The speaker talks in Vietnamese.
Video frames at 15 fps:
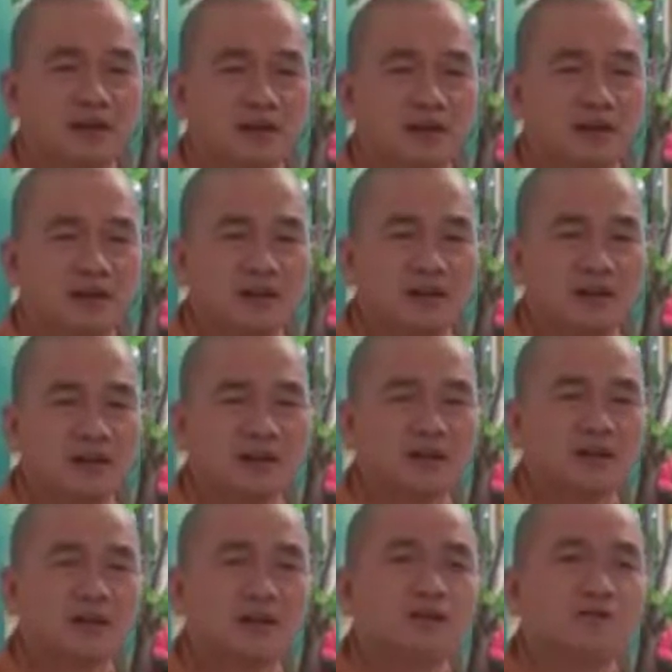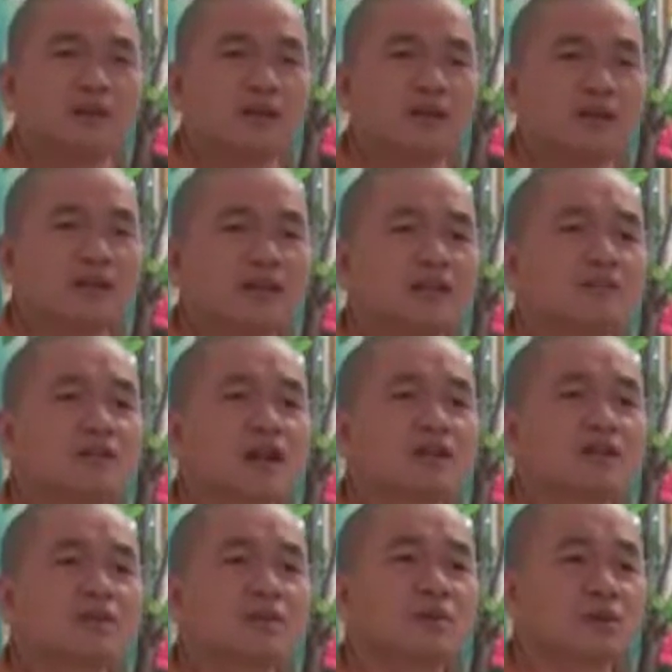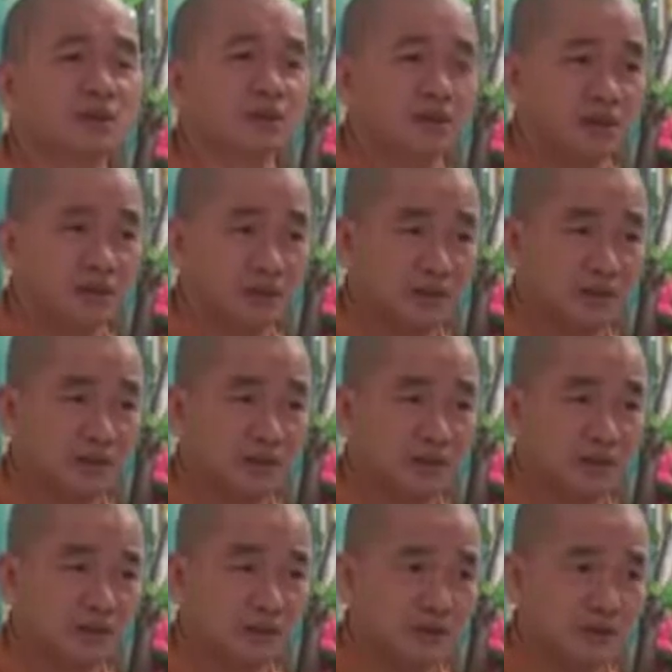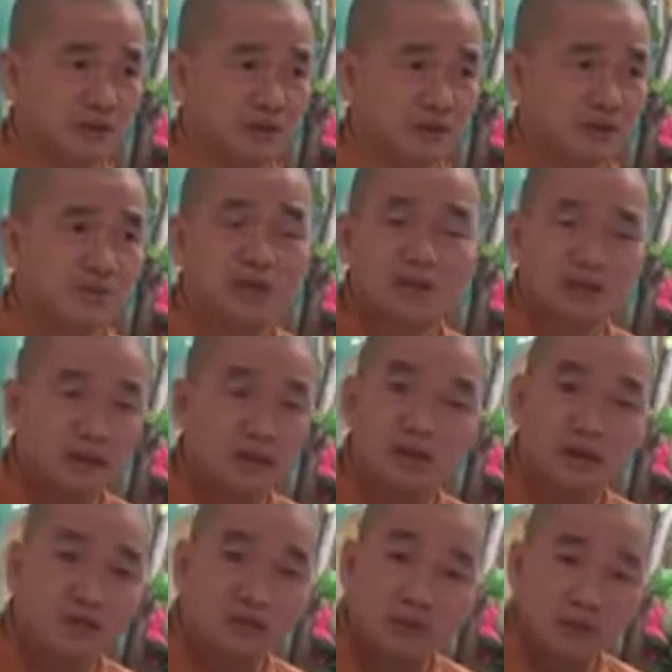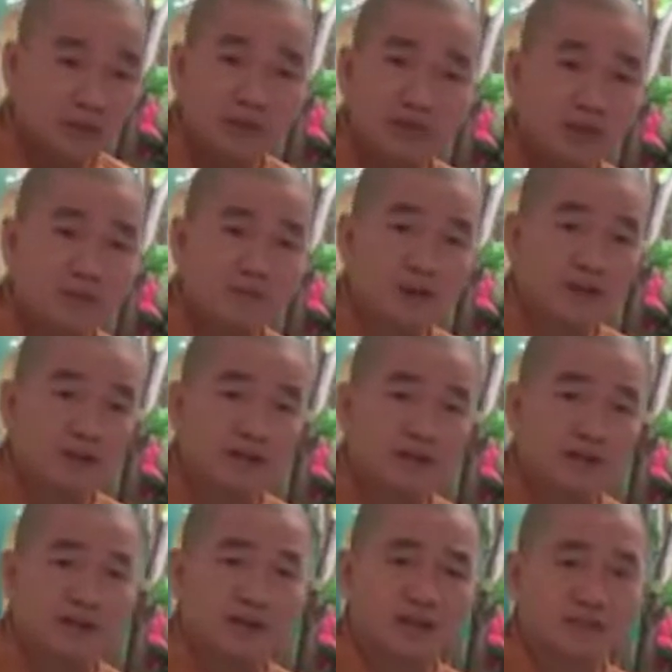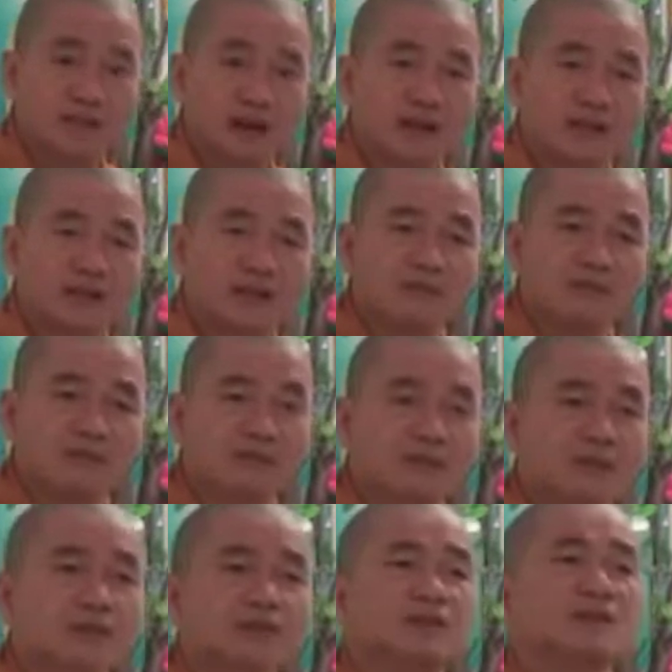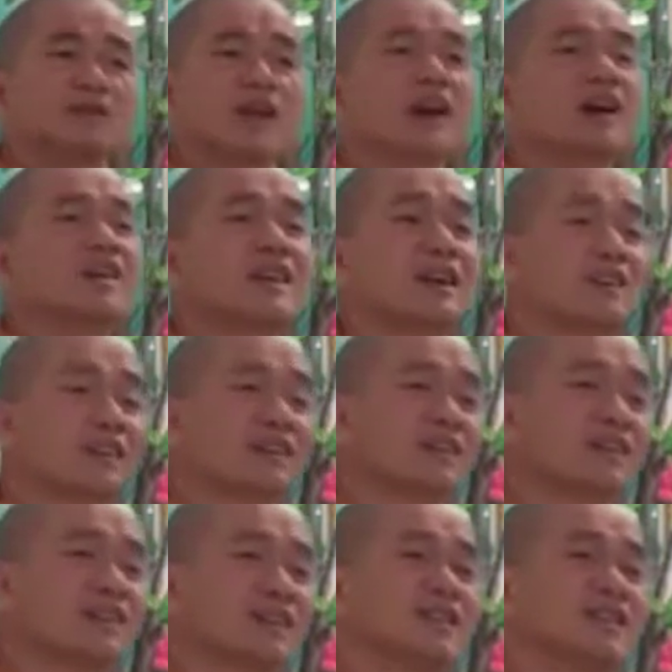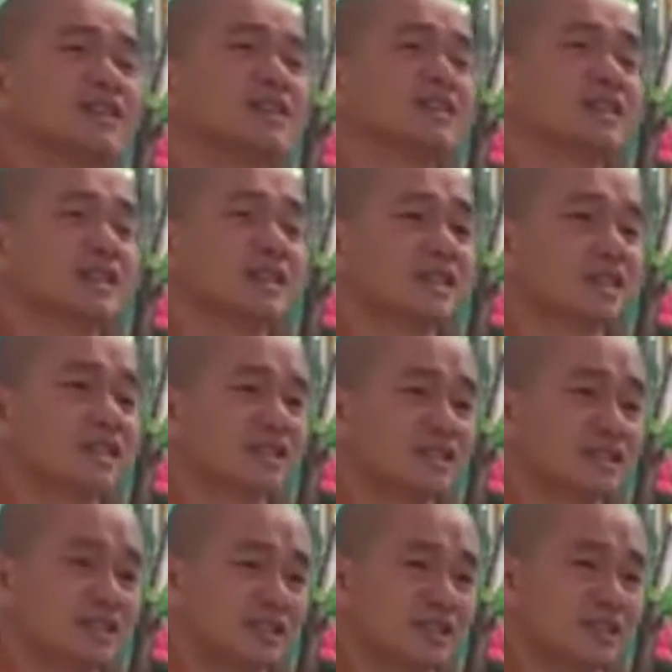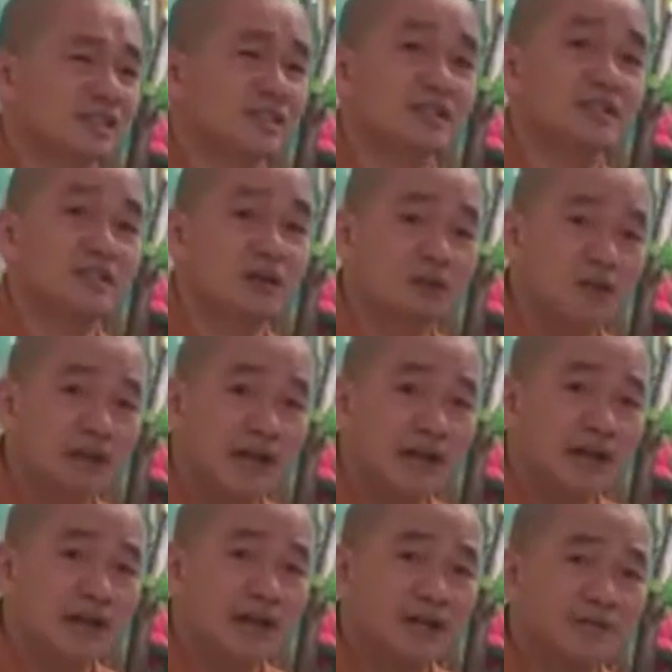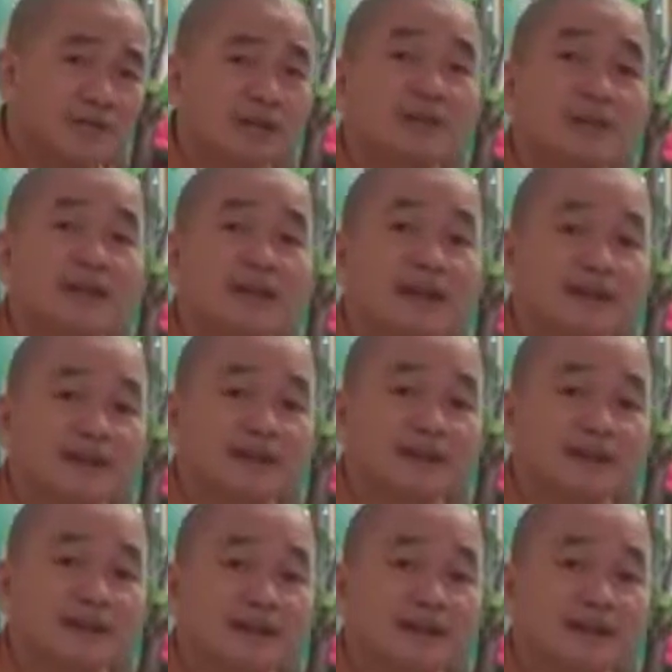dẫn. Tự mình đã tiếp dẫn cho mình chưa? Mình cũng không biết tự tiếp dẫn, cho nên là bản thân mình tự dẫn vào cái đường xấu, đường ác là làm sao mình ra được.